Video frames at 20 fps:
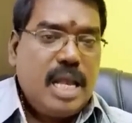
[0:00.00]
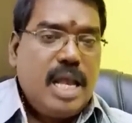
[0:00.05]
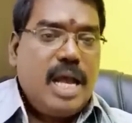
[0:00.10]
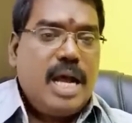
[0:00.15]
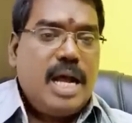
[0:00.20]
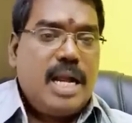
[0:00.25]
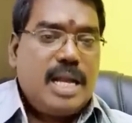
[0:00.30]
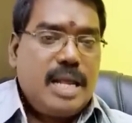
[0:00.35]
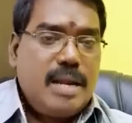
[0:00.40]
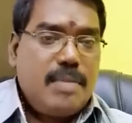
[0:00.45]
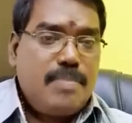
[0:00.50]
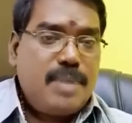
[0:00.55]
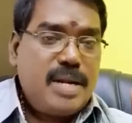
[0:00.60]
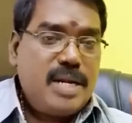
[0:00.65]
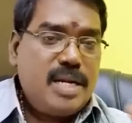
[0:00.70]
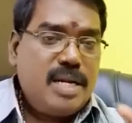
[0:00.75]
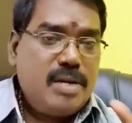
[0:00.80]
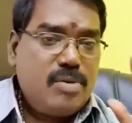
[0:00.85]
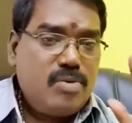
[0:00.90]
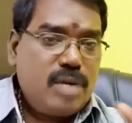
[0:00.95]
ஆனால்
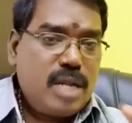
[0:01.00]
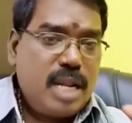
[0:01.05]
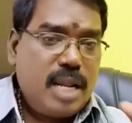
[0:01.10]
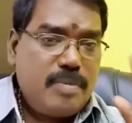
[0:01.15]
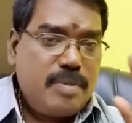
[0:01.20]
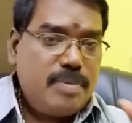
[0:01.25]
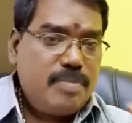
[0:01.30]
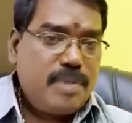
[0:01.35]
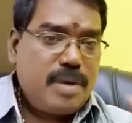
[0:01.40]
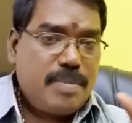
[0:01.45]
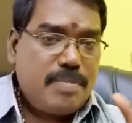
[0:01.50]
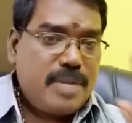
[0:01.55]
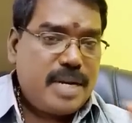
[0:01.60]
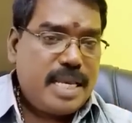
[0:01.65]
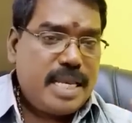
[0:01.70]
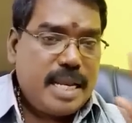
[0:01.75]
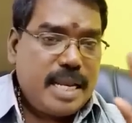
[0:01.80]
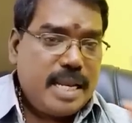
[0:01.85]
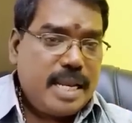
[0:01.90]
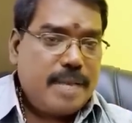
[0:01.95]
பெண்ணின் உடல் அமைப்பு
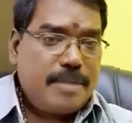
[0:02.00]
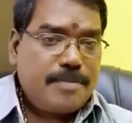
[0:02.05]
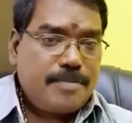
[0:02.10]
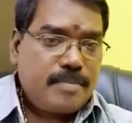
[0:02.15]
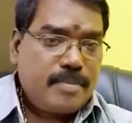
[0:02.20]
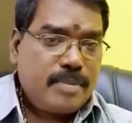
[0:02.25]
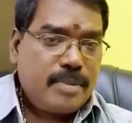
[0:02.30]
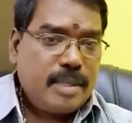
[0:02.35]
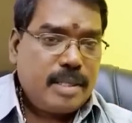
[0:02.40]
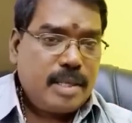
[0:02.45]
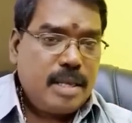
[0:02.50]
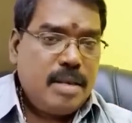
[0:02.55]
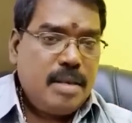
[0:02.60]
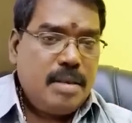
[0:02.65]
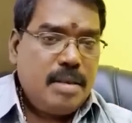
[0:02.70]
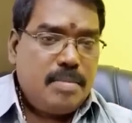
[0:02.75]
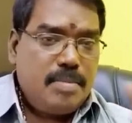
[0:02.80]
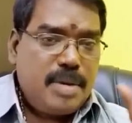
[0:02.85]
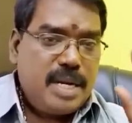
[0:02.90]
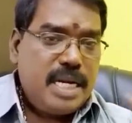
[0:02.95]
அப்படி அல்ல
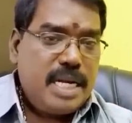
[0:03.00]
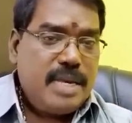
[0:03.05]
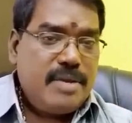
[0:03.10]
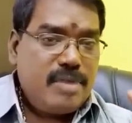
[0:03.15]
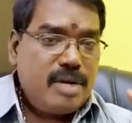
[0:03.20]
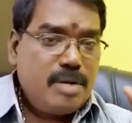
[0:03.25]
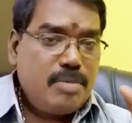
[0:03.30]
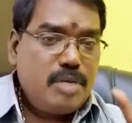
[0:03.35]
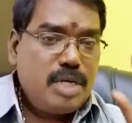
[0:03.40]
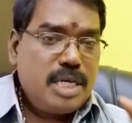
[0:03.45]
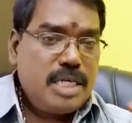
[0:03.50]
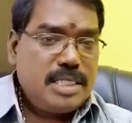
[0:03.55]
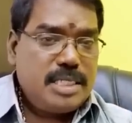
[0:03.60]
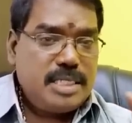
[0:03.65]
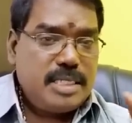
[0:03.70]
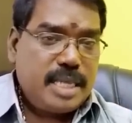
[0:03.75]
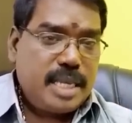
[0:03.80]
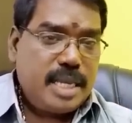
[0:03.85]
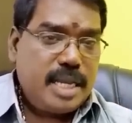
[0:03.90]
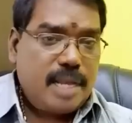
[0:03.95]
பெண்ணை வன்புணர்ச்சி
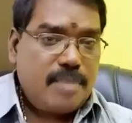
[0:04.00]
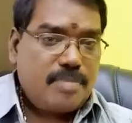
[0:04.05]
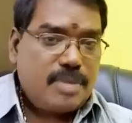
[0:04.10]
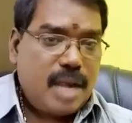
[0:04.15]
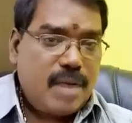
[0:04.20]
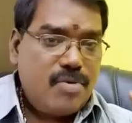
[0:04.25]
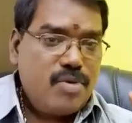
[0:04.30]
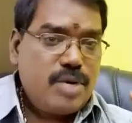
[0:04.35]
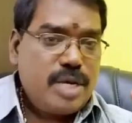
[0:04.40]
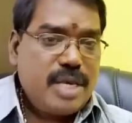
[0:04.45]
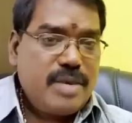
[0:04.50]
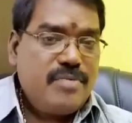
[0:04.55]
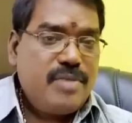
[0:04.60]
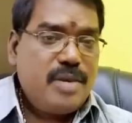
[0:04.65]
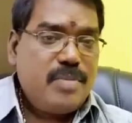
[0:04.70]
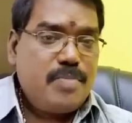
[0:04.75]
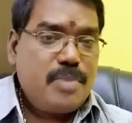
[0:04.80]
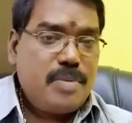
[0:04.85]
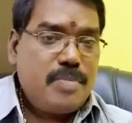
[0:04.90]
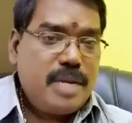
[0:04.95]
செய்யலாம் அவளுடைய
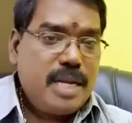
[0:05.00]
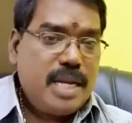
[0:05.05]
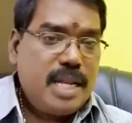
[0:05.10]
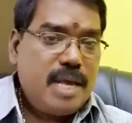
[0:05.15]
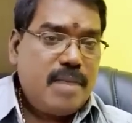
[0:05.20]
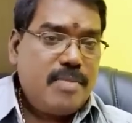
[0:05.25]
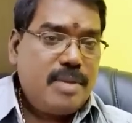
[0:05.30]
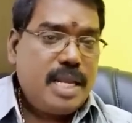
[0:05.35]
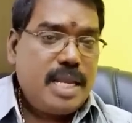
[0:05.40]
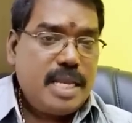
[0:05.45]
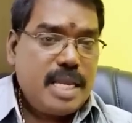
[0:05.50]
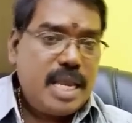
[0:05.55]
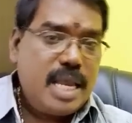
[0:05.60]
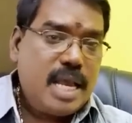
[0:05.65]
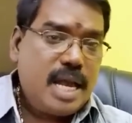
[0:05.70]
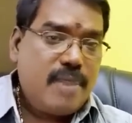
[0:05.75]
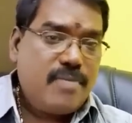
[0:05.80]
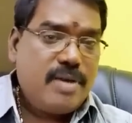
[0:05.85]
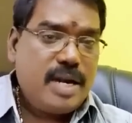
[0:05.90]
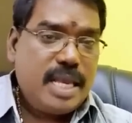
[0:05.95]
விருப்பம் இல்லாமலேயே
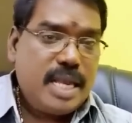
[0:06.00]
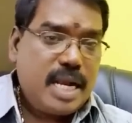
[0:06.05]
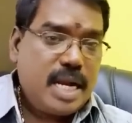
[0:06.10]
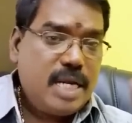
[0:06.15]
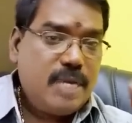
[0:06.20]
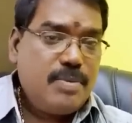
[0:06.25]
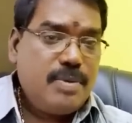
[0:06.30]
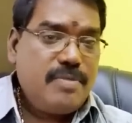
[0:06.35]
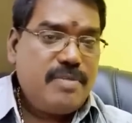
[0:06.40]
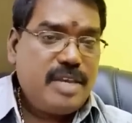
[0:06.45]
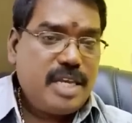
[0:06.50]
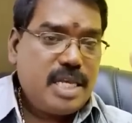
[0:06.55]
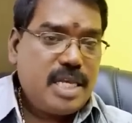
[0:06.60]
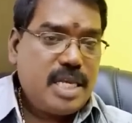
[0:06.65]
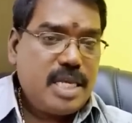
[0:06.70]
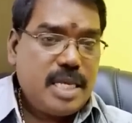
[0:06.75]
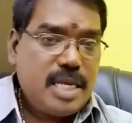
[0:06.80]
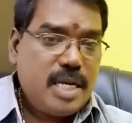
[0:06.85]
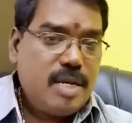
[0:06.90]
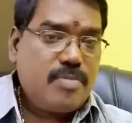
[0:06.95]
அவளை அனுபவிக்க
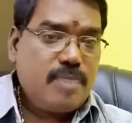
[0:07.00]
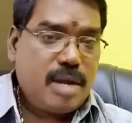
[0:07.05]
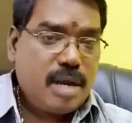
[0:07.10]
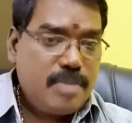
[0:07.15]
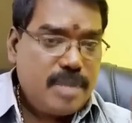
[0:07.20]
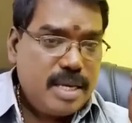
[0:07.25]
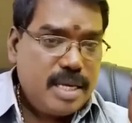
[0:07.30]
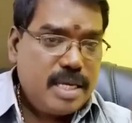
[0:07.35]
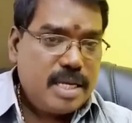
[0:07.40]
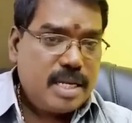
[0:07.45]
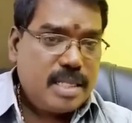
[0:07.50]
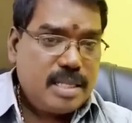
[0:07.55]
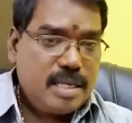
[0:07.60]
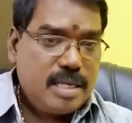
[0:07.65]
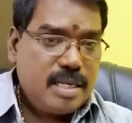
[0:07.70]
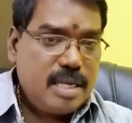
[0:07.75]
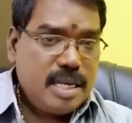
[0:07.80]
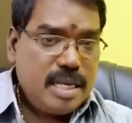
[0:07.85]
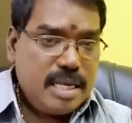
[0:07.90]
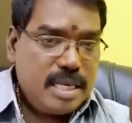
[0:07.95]
இயலும் அப்படிங்கிறது
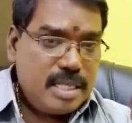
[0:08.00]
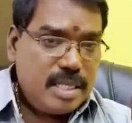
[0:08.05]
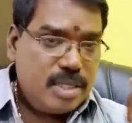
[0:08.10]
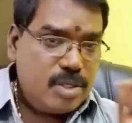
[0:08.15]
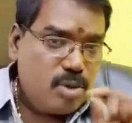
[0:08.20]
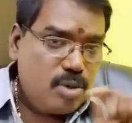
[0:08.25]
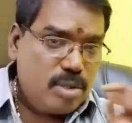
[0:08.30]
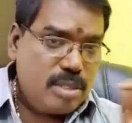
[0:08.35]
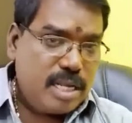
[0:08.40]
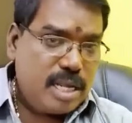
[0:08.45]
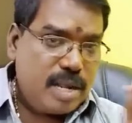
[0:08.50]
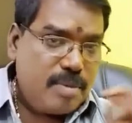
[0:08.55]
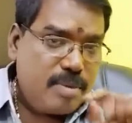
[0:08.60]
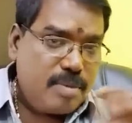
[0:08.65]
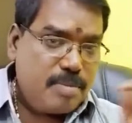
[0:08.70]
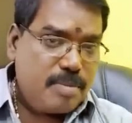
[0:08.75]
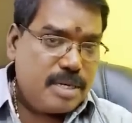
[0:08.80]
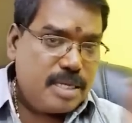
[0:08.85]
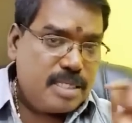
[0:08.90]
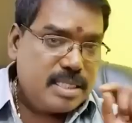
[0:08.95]
இந்த ஜோதிட
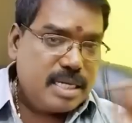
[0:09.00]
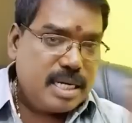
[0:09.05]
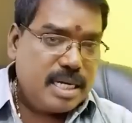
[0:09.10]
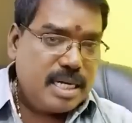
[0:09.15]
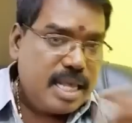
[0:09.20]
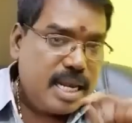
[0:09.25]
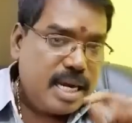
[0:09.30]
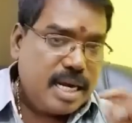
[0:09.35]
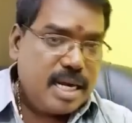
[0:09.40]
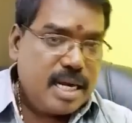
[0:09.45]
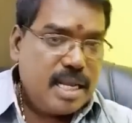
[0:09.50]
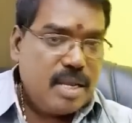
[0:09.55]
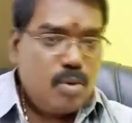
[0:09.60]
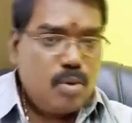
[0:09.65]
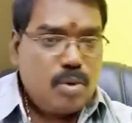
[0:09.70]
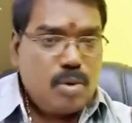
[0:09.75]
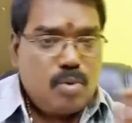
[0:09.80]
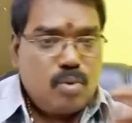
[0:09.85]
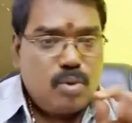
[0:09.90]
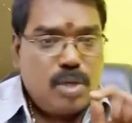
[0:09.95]
அமைப்புகளை சில நேரங்களில்
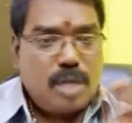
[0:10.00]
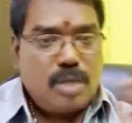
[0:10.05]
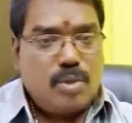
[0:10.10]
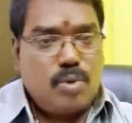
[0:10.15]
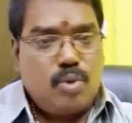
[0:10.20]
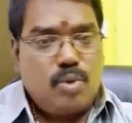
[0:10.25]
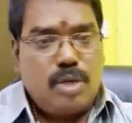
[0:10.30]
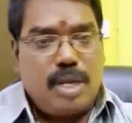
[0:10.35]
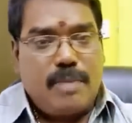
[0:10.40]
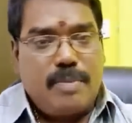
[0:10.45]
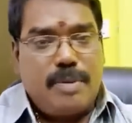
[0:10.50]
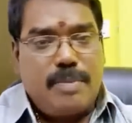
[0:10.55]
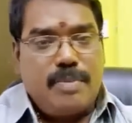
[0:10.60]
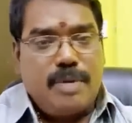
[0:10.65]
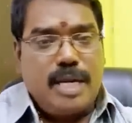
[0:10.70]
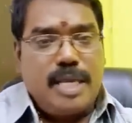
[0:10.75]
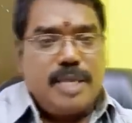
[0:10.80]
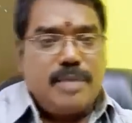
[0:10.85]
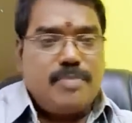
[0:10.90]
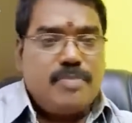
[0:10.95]
உடற்கூறு
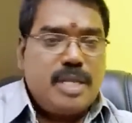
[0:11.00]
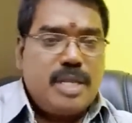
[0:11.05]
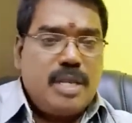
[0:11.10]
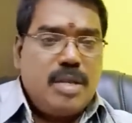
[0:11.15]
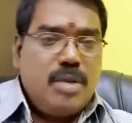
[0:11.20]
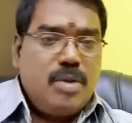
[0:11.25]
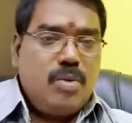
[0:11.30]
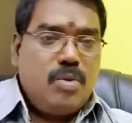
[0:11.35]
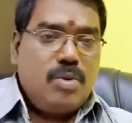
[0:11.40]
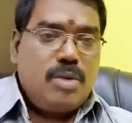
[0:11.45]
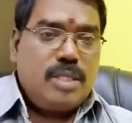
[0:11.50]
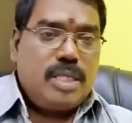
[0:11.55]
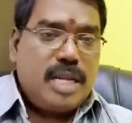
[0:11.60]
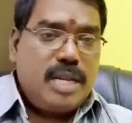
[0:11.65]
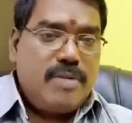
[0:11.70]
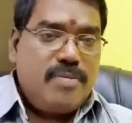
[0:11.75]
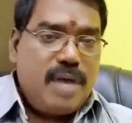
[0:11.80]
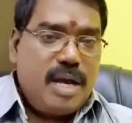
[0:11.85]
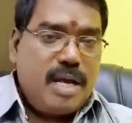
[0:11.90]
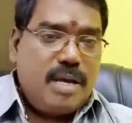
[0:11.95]
அமைப்புகளையும் ஒரு
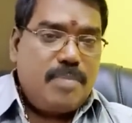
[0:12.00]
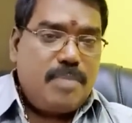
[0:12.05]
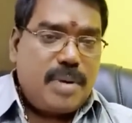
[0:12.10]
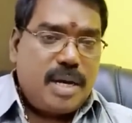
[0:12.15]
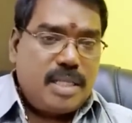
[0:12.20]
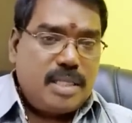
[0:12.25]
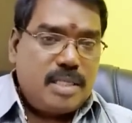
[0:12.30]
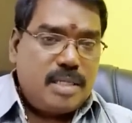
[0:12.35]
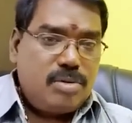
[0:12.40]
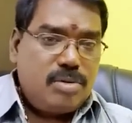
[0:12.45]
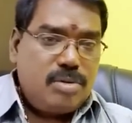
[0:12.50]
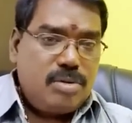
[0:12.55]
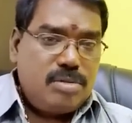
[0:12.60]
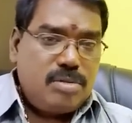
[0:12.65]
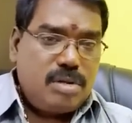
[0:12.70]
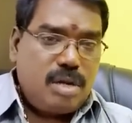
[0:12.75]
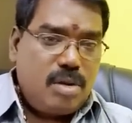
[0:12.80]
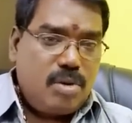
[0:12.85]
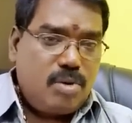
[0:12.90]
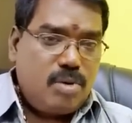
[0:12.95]
தெளிவாக பார்த்து கொண்டு
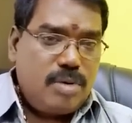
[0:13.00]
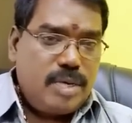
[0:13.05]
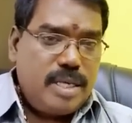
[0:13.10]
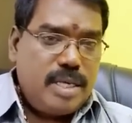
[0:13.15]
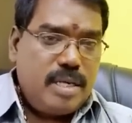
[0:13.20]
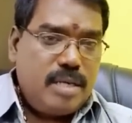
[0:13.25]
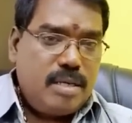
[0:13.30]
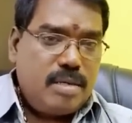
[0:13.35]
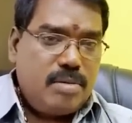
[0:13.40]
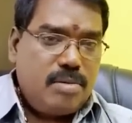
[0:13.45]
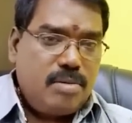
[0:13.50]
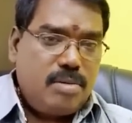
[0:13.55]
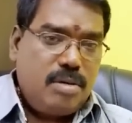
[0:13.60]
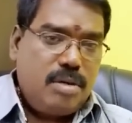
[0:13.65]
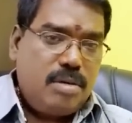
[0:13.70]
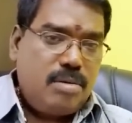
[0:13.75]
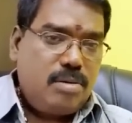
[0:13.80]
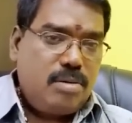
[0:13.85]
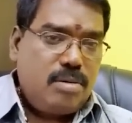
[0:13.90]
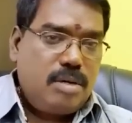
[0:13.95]
சொல்லக்கூடிய ஒரு
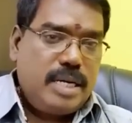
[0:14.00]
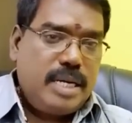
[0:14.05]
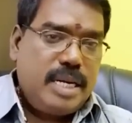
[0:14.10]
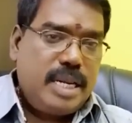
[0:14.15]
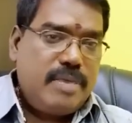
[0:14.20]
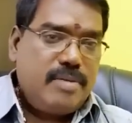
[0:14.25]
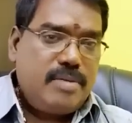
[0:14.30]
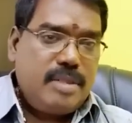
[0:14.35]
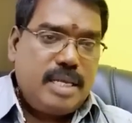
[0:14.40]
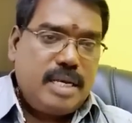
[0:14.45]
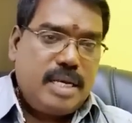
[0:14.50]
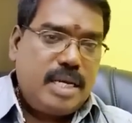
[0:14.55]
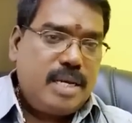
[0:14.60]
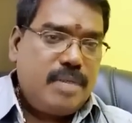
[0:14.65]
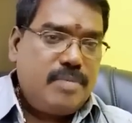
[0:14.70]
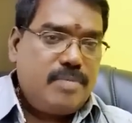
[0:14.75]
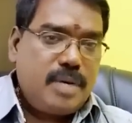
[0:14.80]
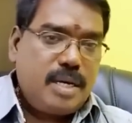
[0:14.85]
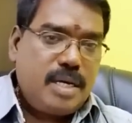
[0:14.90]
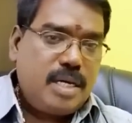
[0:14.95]
ஒரு நிலை வந்து
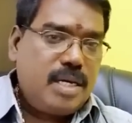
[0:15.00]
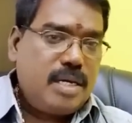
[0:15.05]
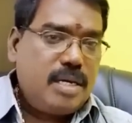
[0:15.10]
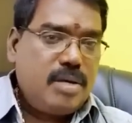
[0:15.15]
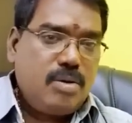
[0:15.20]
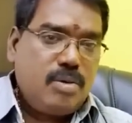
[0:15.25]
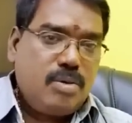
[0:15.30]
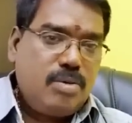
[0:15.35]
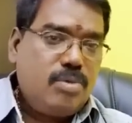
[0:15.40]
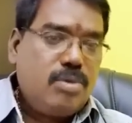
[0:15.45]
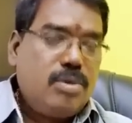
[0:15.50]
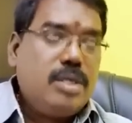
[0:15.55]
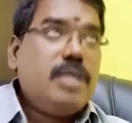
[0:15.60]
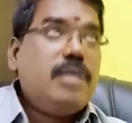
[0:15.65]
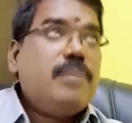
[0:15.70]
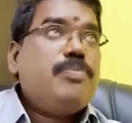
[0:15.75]
கண்டிப்பாக உண்டு